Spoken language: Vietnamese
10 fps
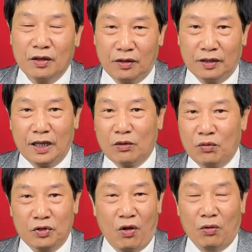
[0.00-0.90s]
người ta
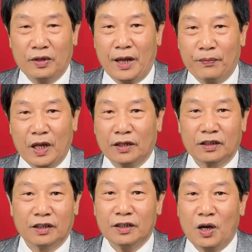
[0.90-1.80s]
cũng dọn dẹp nhà
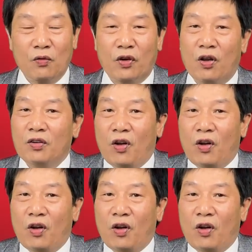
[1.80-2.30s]
cửa đâu vào đó